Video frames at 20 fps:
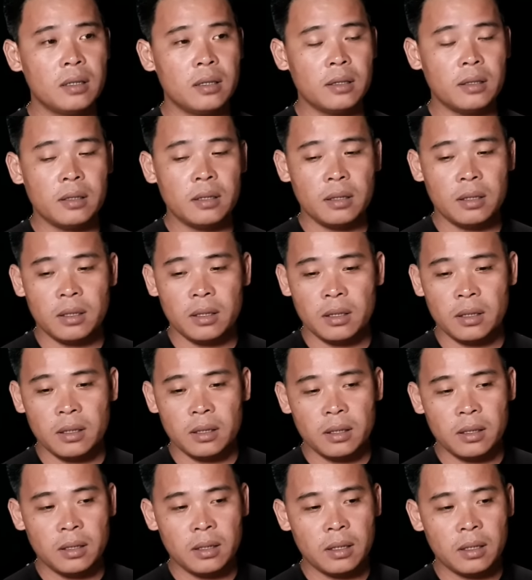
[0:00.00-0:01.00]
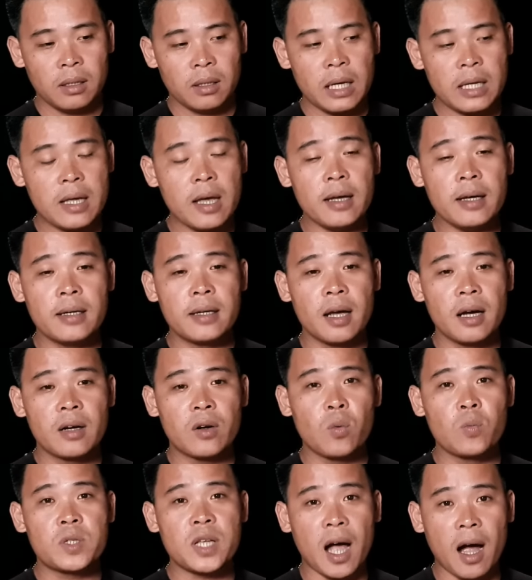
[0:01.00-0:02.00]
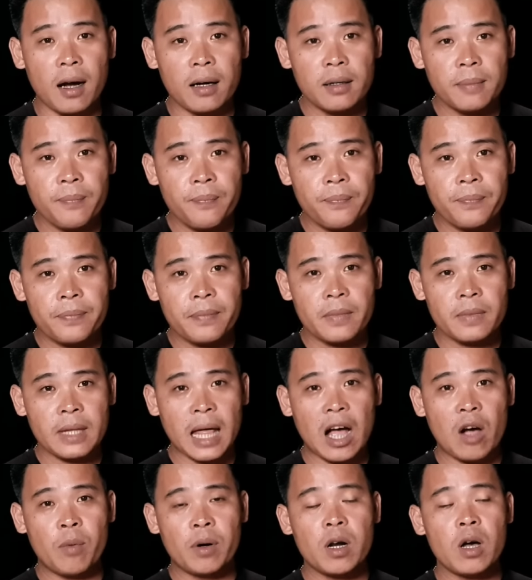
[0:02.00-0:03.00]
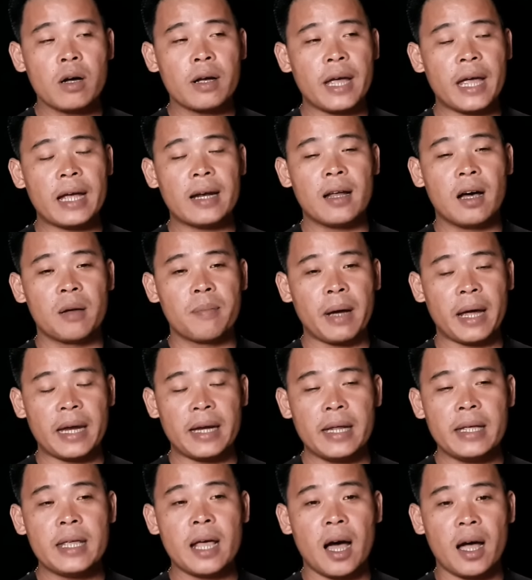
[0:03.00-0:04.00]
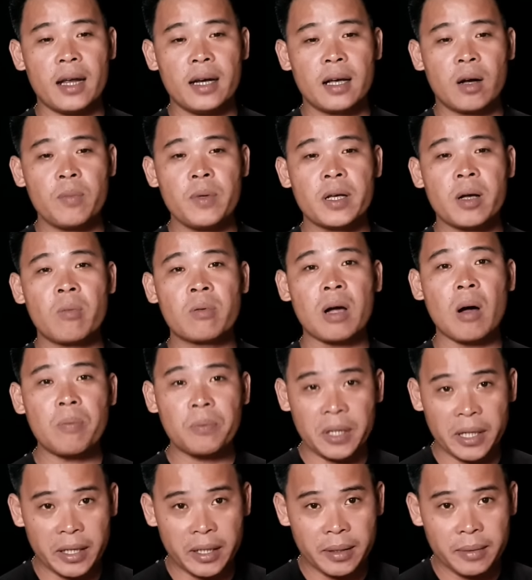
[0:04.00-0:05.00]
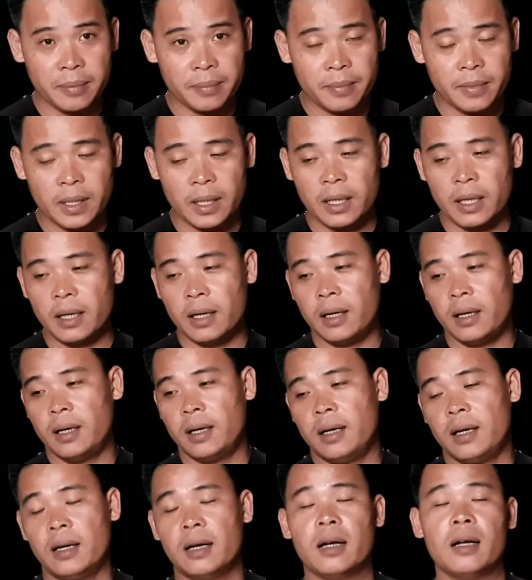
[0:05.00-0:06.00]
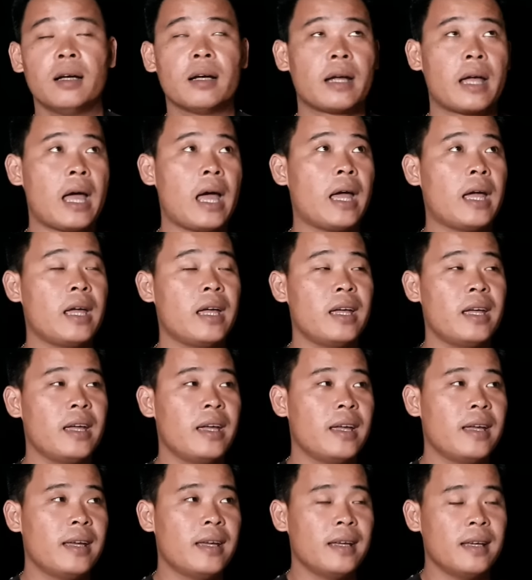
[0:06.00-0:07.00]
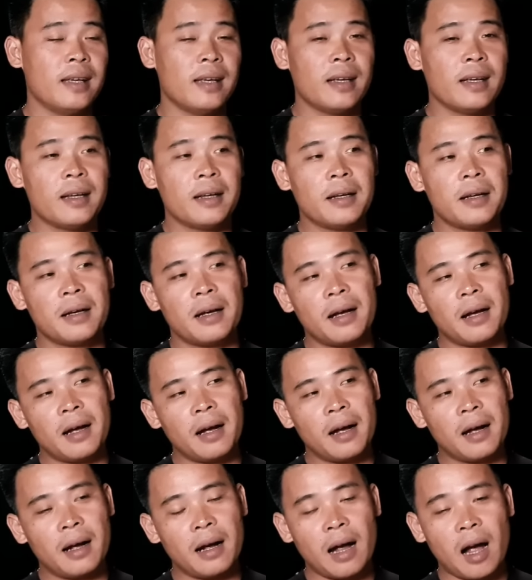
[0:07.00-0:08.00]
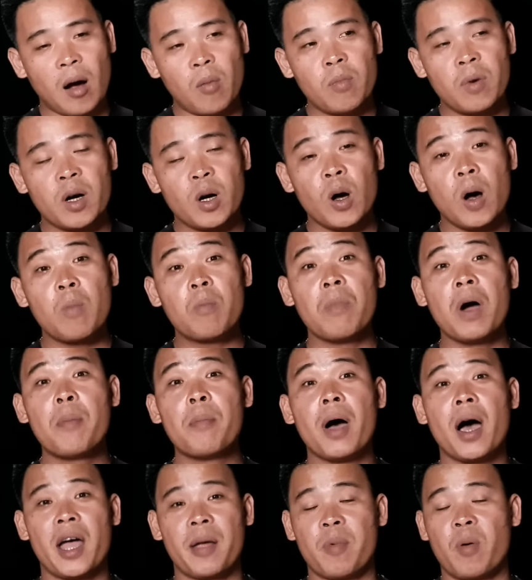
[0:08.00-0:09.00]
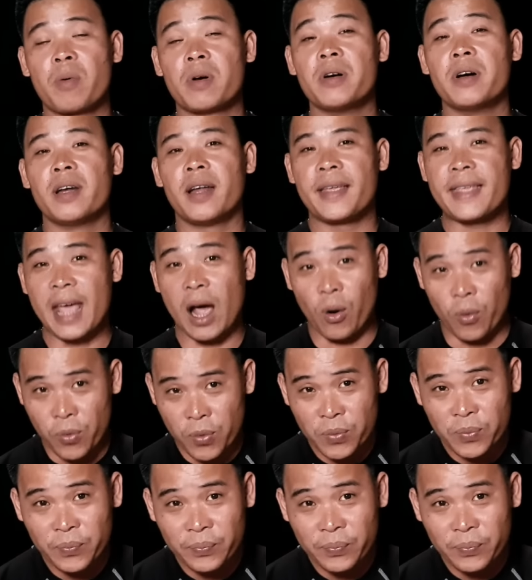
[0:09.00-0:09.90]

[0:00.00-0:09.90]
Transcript: uh, cái gì hết trơn cũng sợ tao bữa đó nghe lời mày đi về là cũng như công cốc rồi cái ông ở đó ông mới mời một người lại nhậu